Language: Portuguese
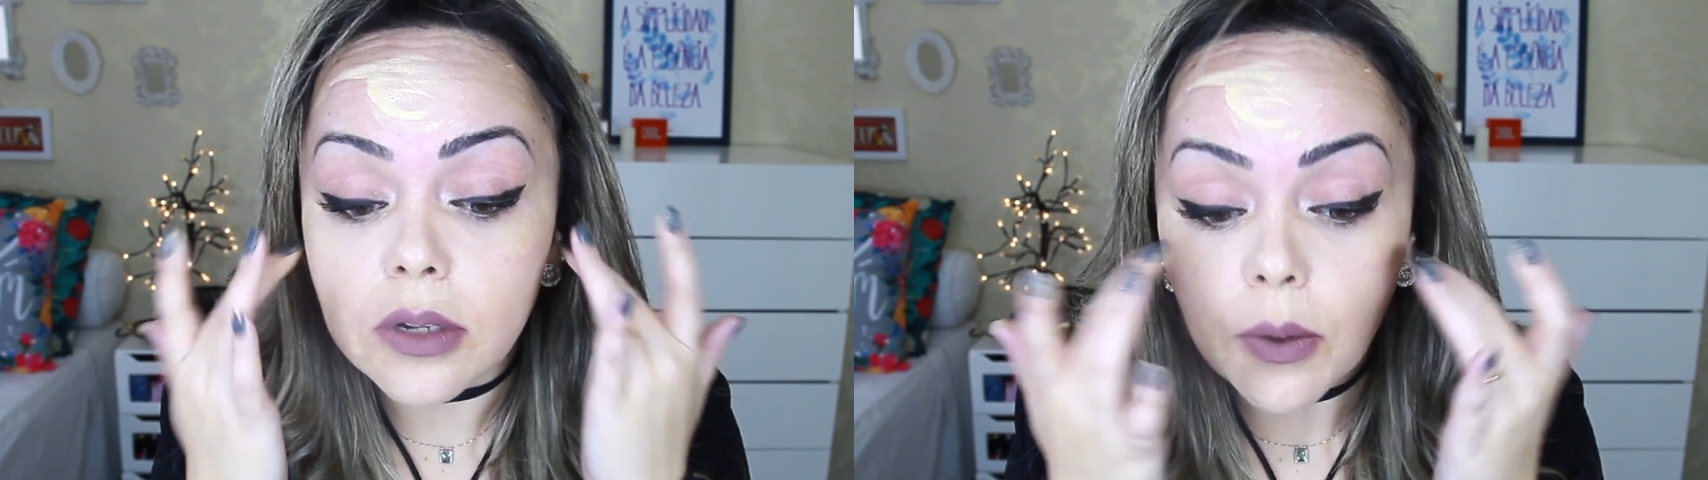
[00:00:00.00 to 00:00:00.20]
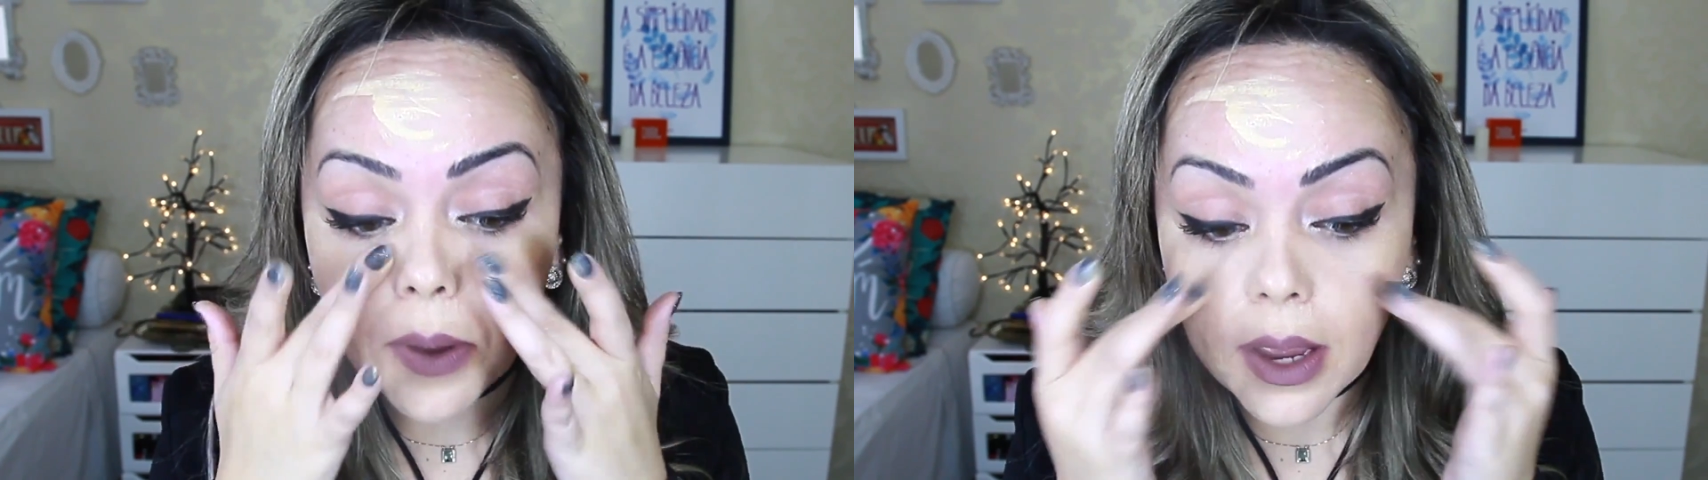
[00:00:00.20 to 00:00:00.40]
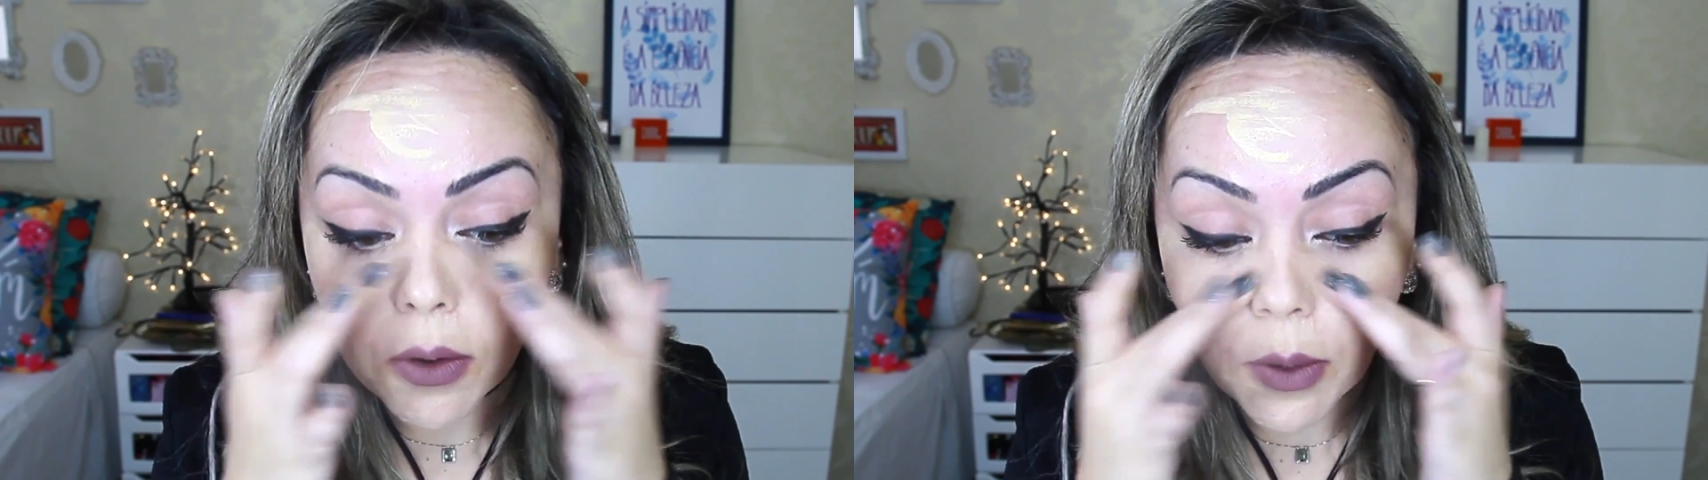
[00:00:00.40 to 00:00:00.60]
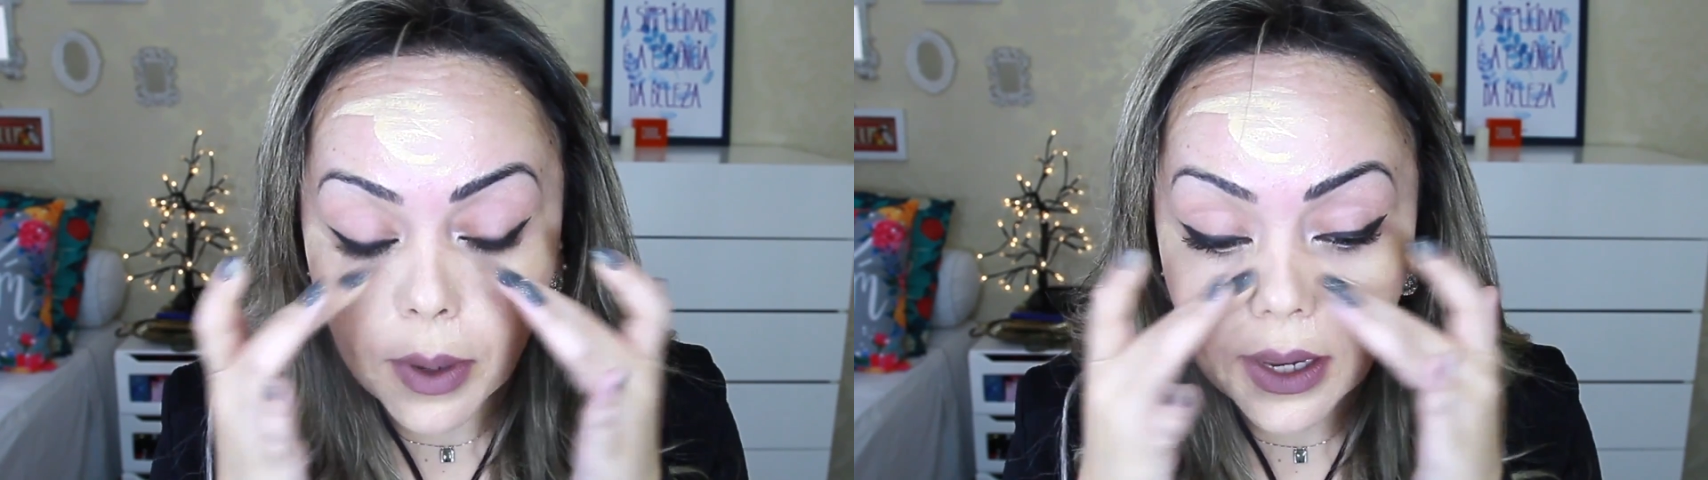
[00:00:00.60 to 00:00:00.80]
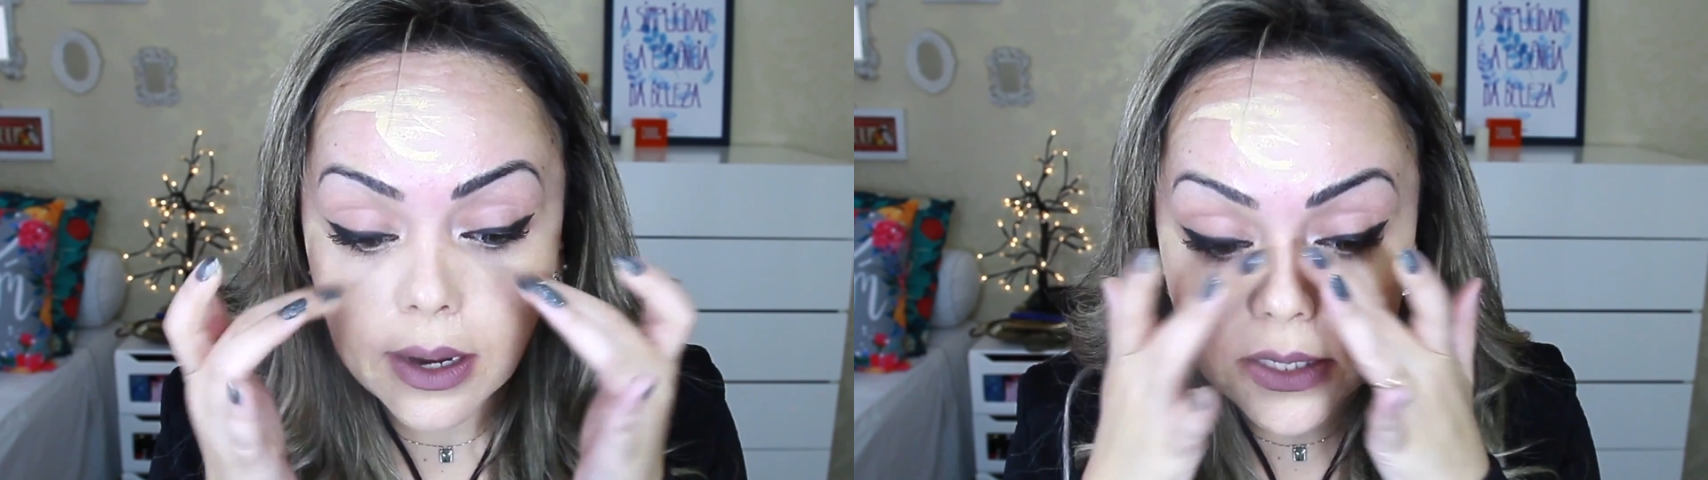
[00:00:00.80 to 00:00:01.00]
Não é
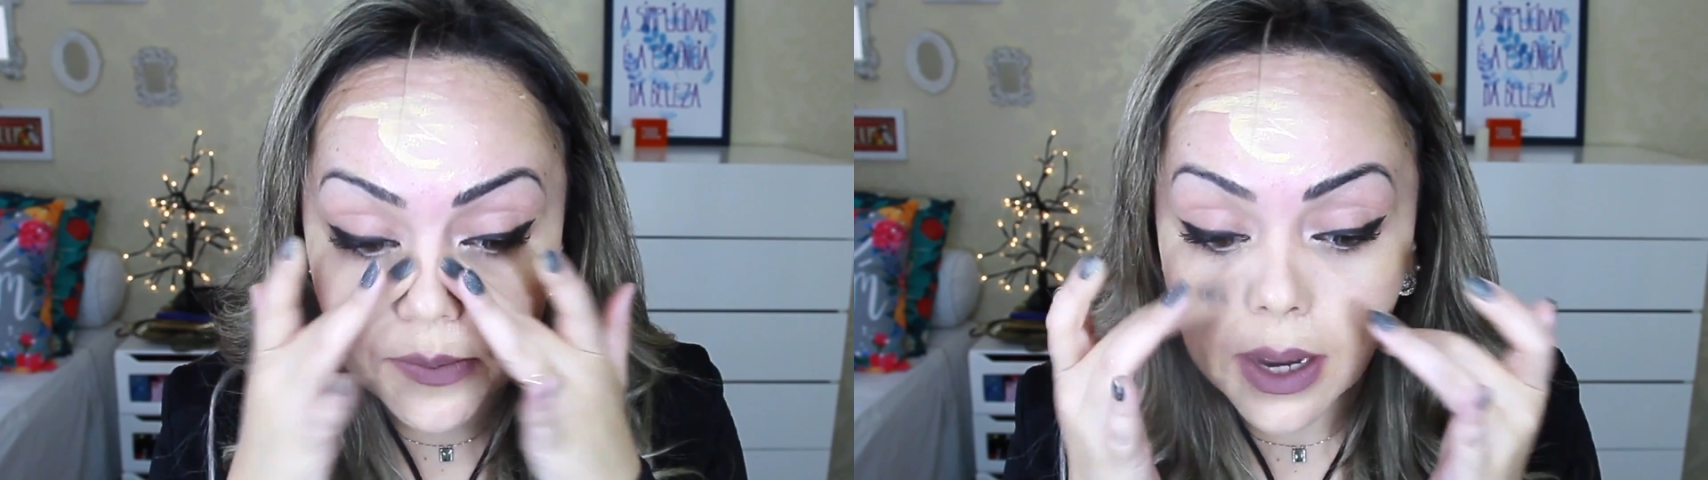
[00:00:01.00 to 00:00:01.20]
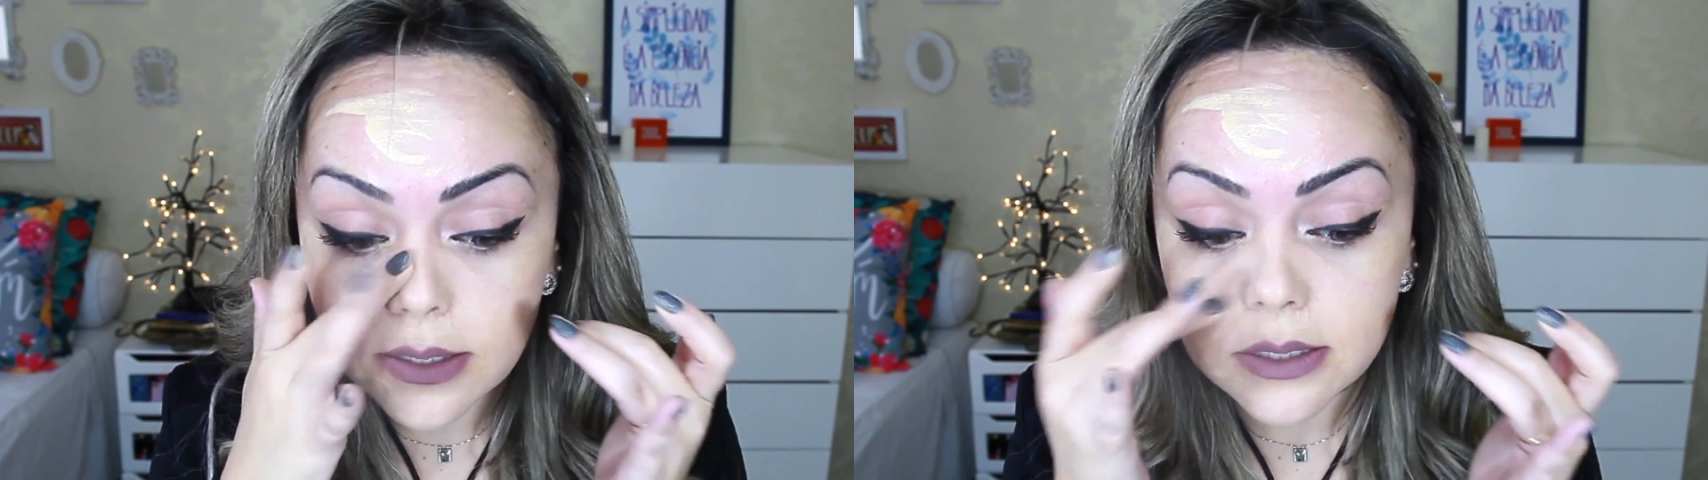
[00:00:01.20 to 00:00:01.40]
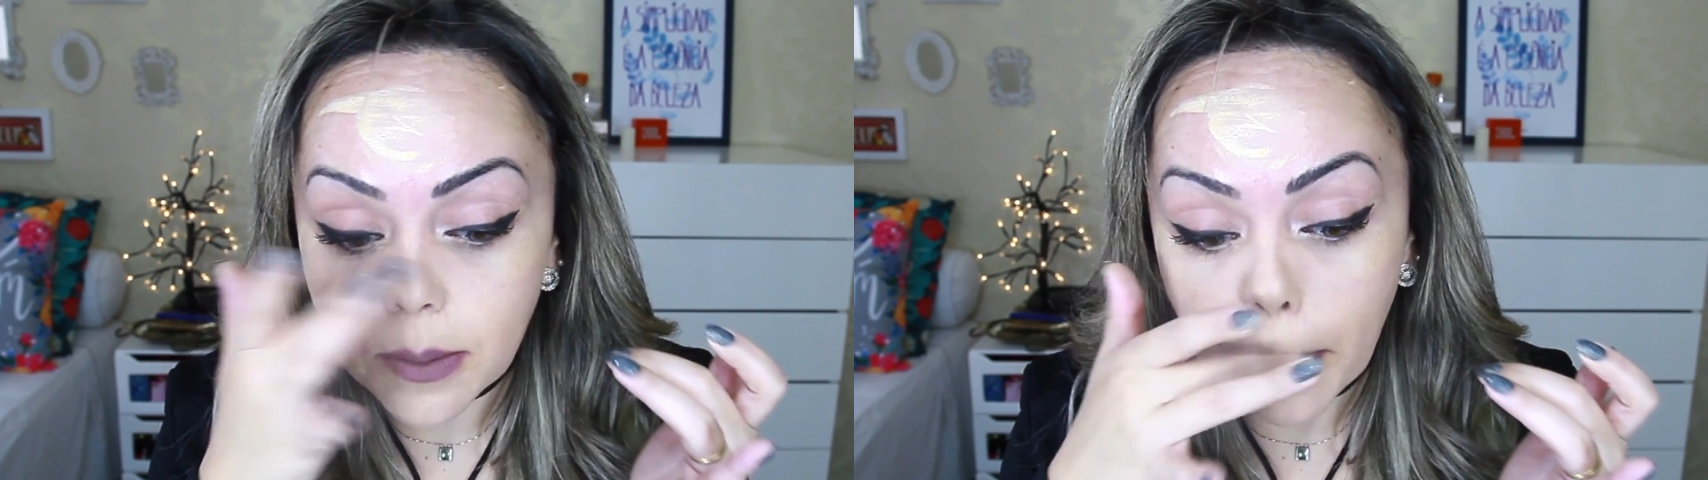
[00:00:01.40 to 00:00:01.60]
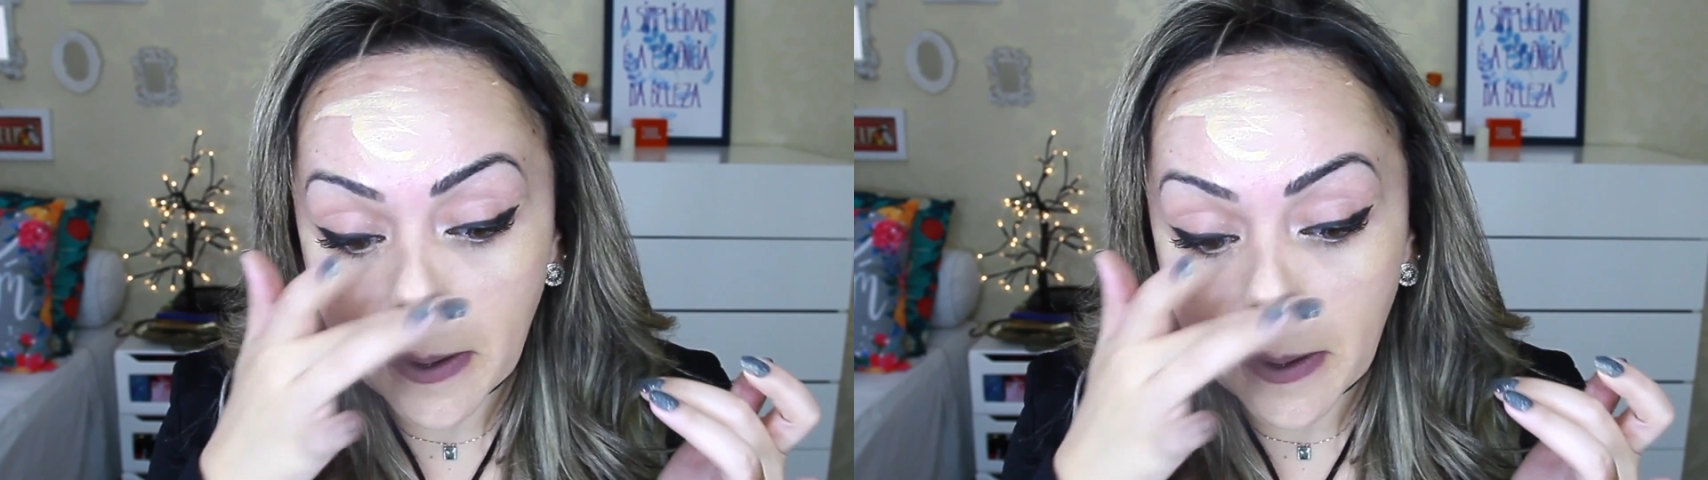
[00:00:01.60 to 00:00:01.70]
como aquelas bases que